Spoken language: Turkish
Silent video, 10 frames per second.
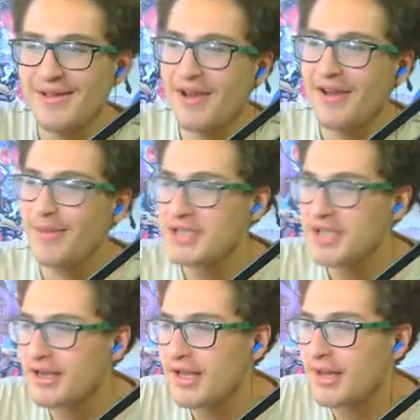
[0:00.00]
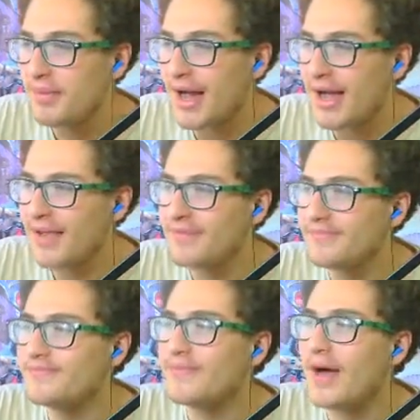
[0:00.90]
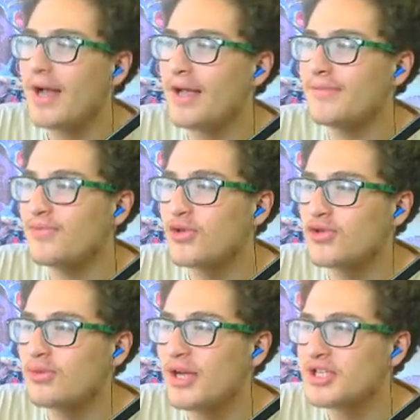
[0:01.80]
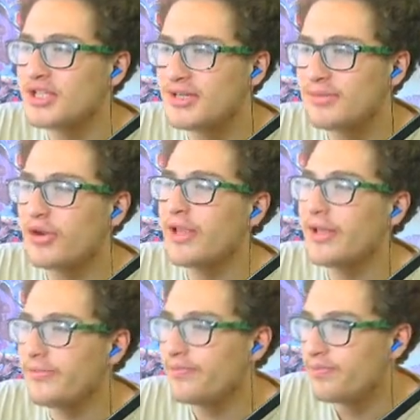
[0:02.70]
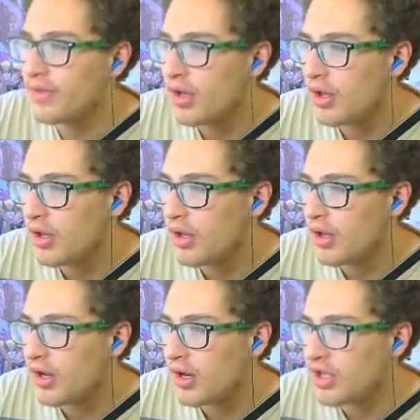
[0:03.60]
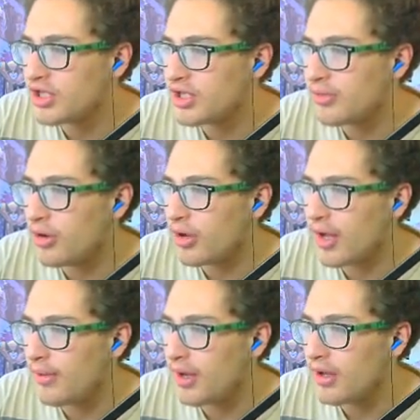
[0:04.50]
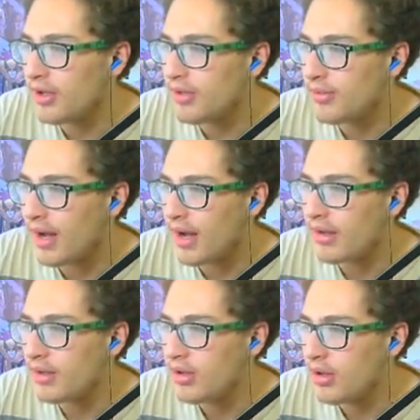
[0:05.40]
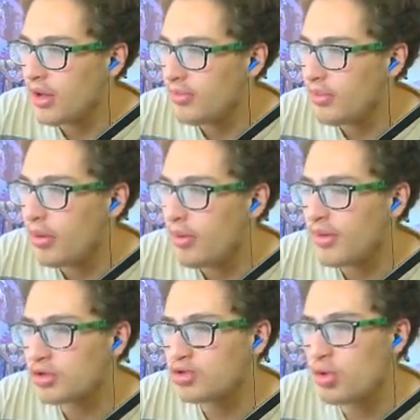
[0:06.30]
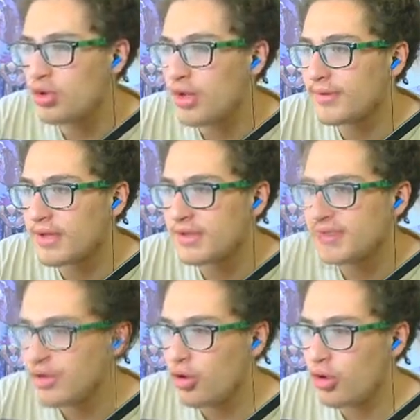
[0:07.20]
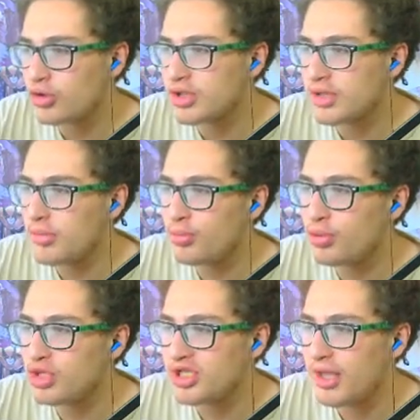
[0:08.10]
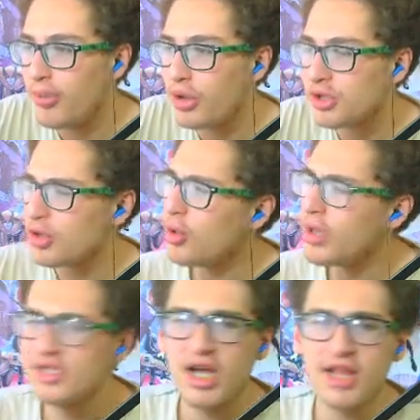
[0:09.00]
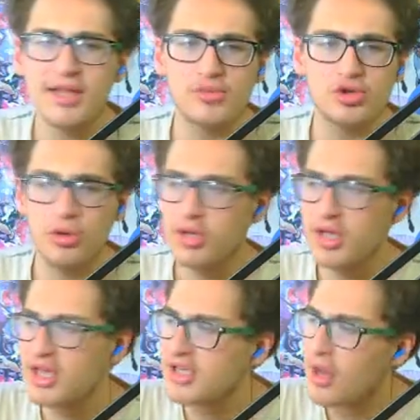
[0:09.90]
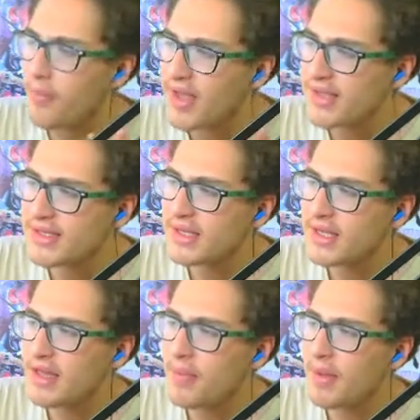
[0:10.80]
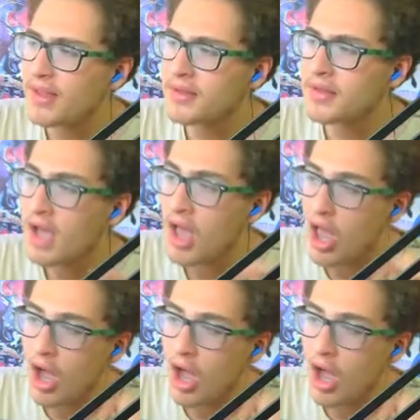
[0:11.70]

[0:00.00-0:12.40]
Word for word: Görev başarılı. Bak. Bak. Dostum kaçılır mı öyle? Kaçılır mı öyle ama? Bak. Bir bombanın şokunu at ve gördüğünüz gibi bu işi de böylece kolayca halletmiş olduk gençler. Benzinliği de patlattık.